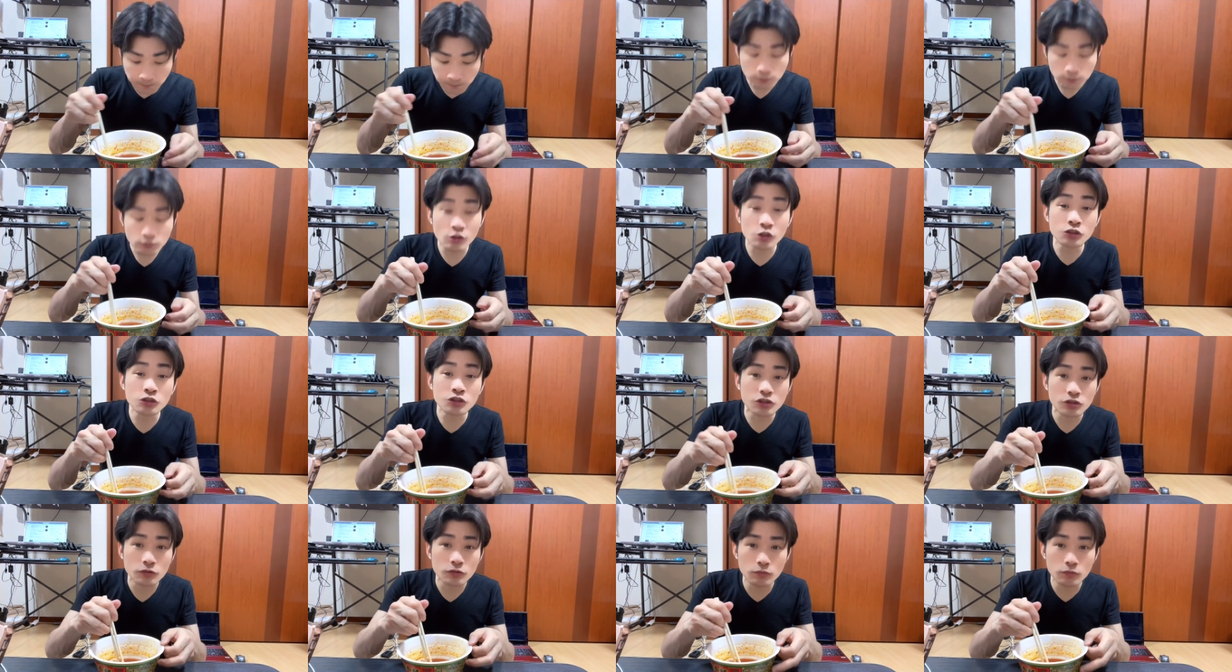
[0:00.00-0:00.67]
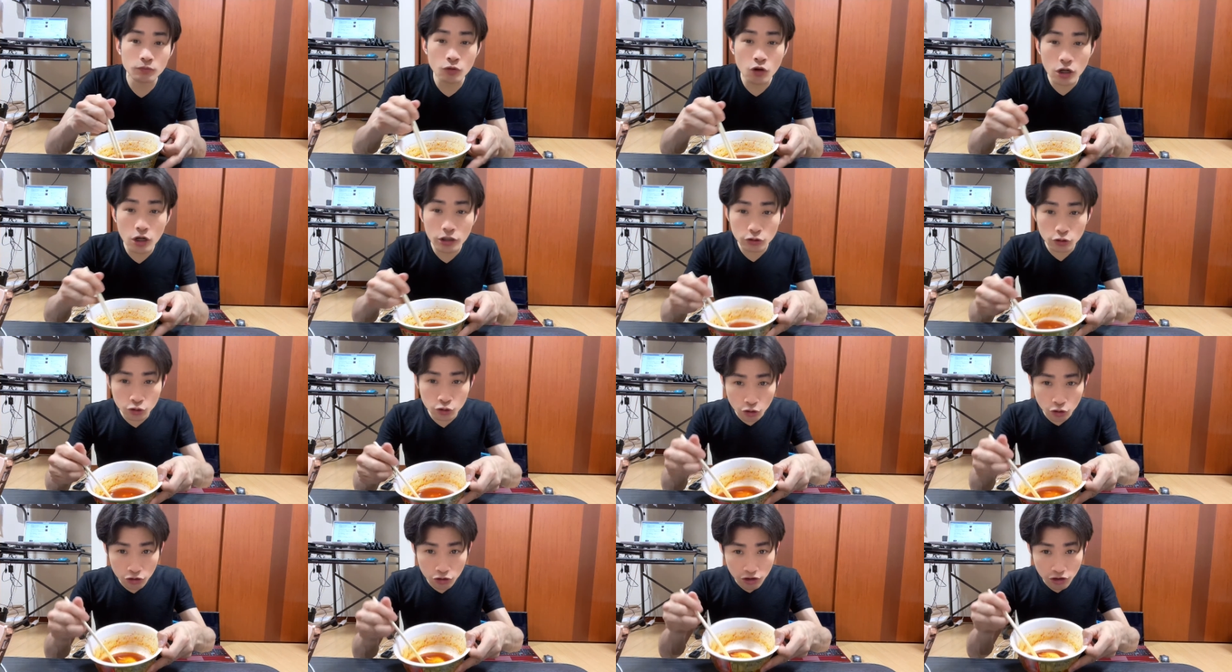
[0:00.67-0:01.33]
よし、もうあと一
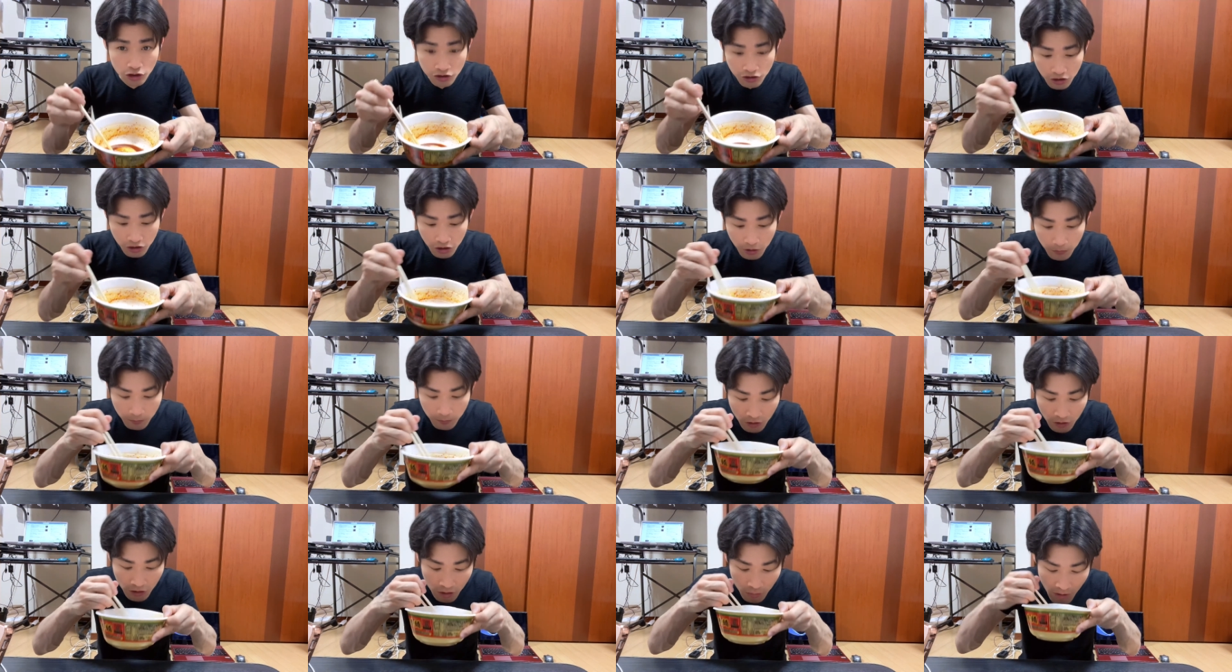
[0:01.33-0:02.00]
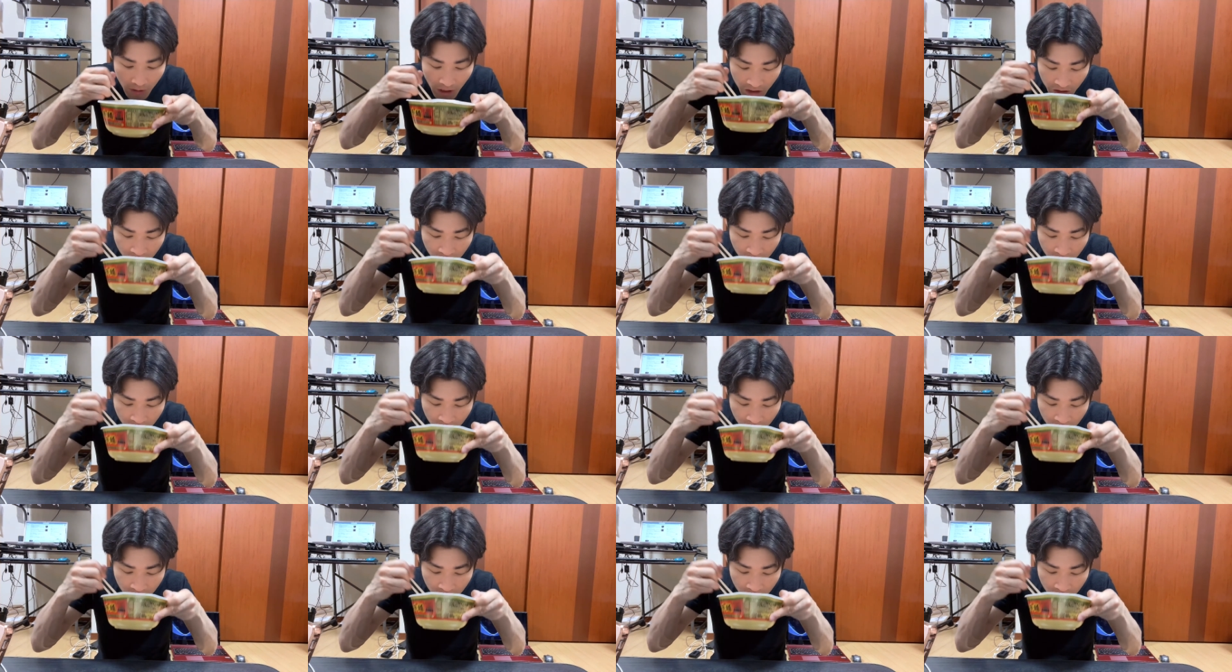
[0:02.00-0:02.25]
息です。いきま